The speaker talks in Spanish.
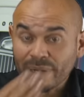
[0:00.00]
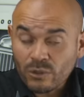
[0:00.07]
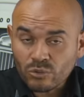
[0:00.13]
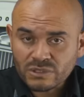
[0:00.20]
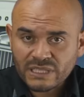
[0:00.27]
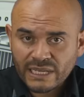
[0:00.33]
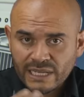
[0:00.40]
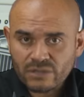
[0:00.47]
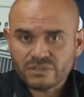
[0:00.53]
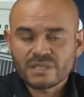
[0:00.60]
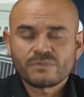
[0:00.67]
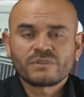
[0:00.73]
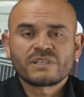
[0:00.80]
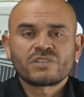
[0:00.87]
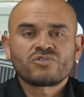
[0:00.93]
pregunta que nos
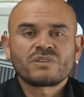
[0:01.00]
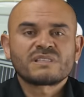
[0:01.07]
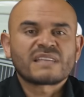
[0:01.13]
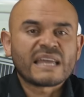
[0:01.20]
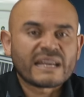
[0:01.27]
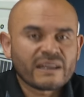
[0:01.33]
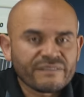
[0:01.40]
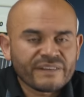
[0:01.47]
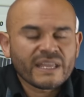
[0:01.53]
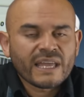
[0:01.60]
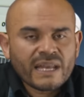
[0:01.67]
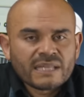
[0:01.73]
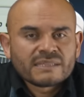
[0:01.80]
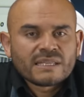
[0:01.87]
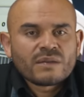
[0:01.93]
hemos hecho es ¿qué
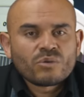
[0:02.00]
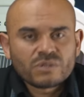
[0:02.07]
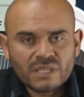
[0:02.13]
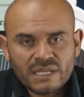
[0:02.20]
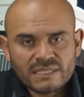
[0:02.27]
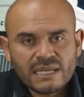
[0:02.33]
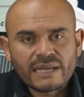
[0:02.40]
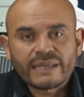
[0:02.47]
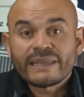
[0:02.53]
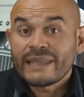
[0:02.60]
refrigerante debo utilizar?